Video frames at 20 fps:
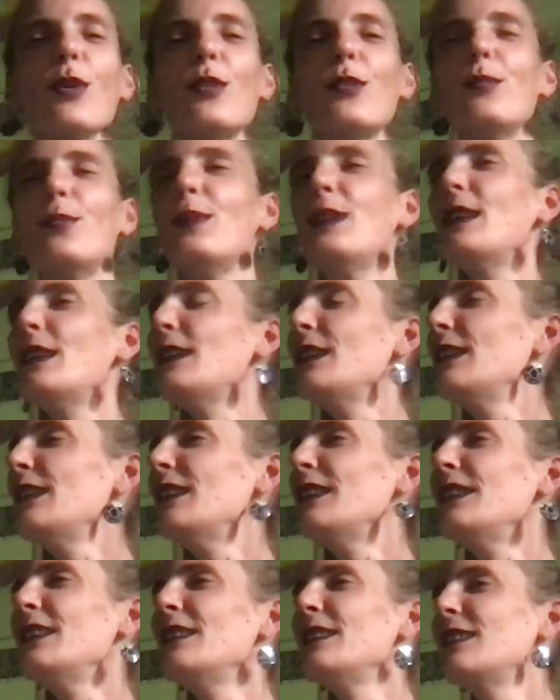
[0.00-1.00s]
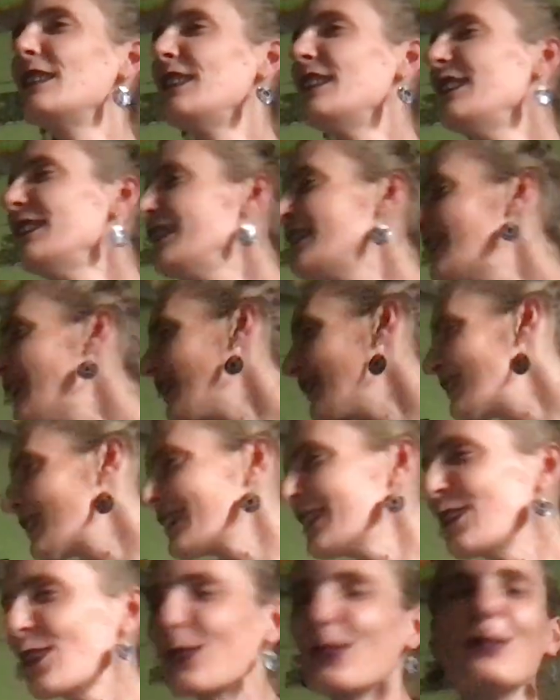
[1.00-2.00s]
lui, il, s'est
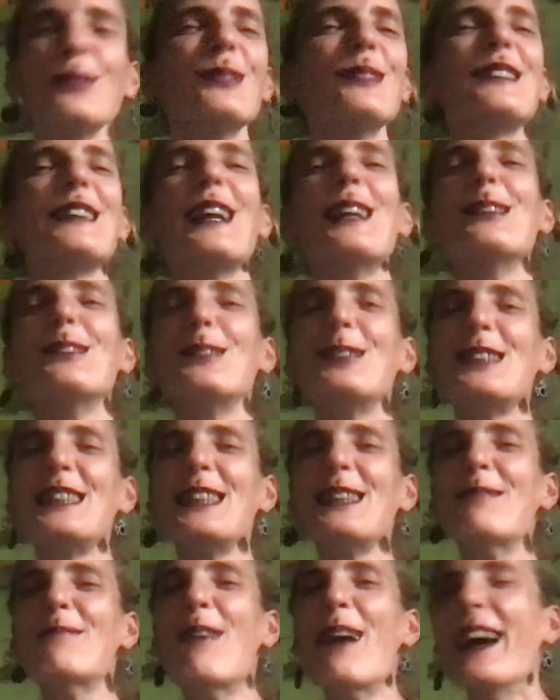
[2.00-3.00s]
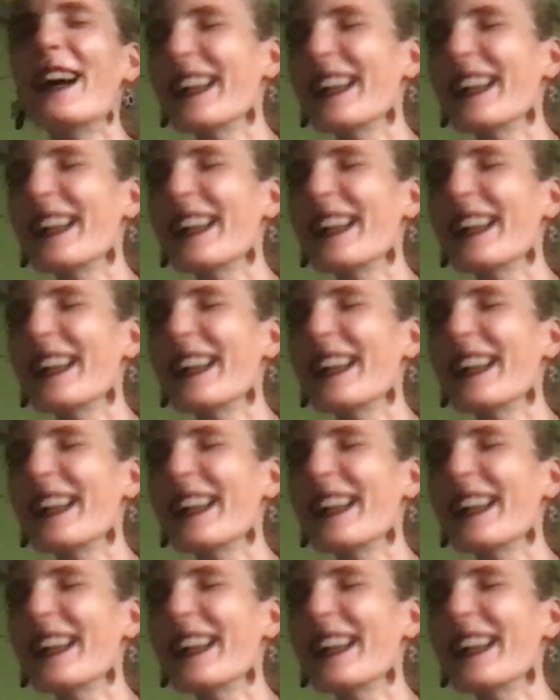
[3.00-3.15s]
inscrit dans une salle de gym.